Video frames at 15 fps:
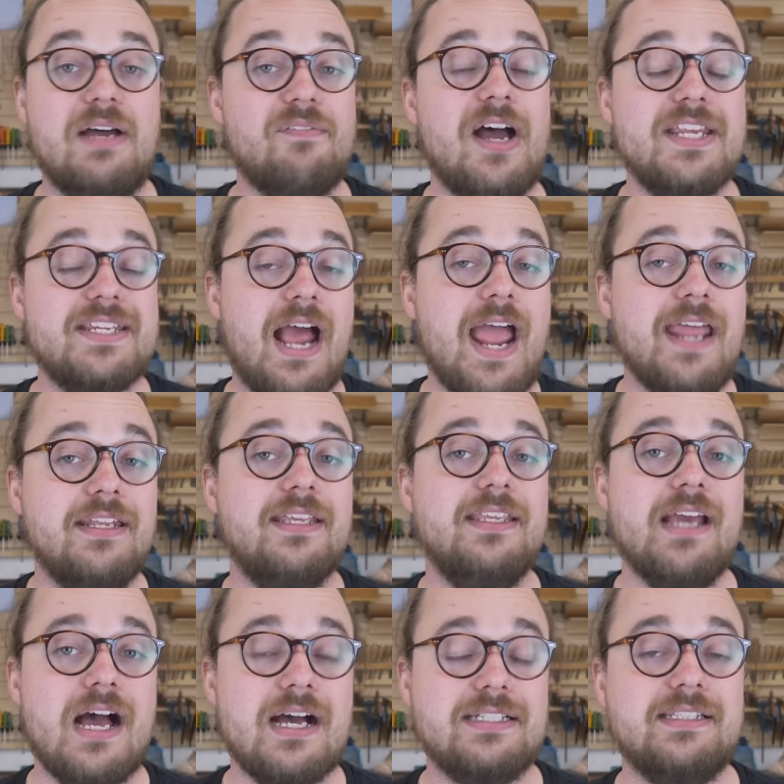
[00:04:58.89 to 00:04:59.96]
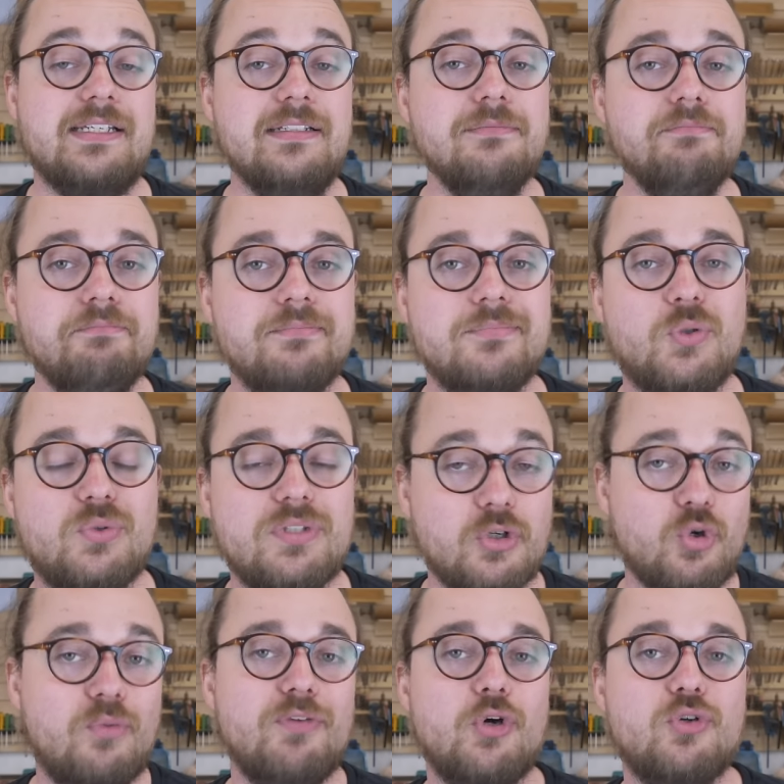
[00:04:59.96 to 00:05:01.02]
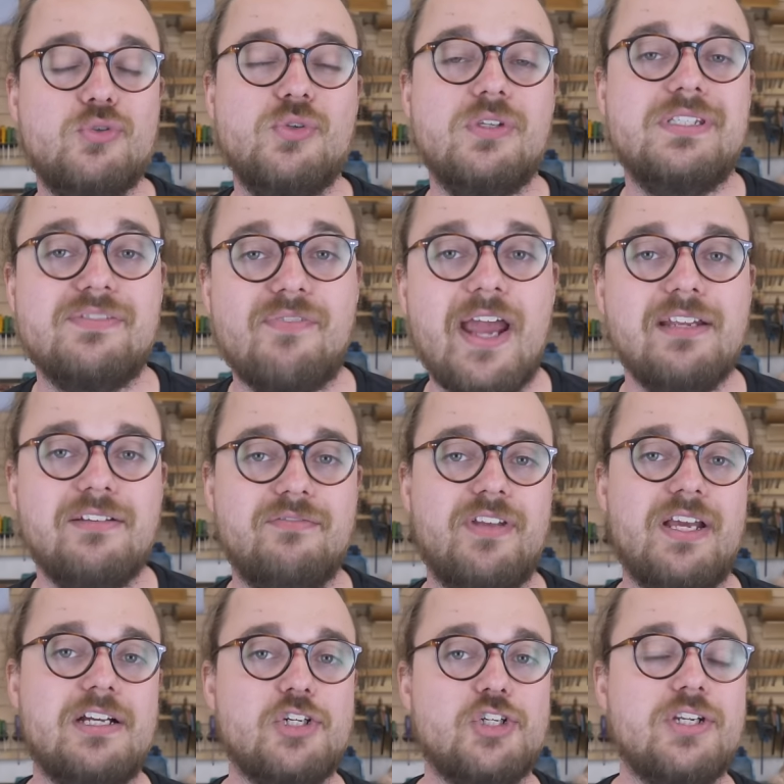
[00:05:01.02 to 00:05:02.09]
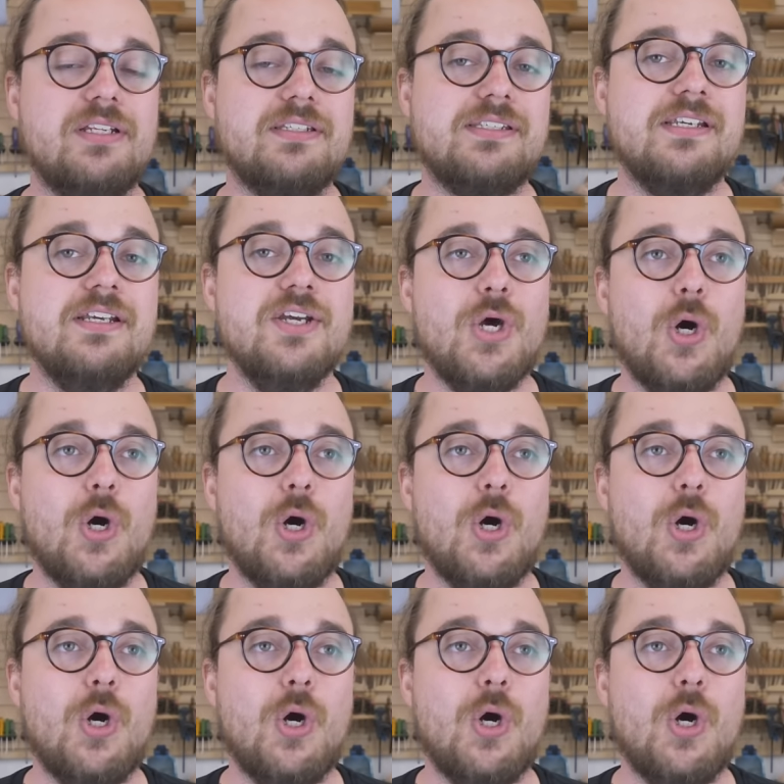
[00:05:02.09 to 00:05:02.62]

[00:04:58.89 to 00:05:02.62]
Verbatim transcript: Da war ich einige Jahre drin und dann kommen wir auch zur zweiten Werkstatt.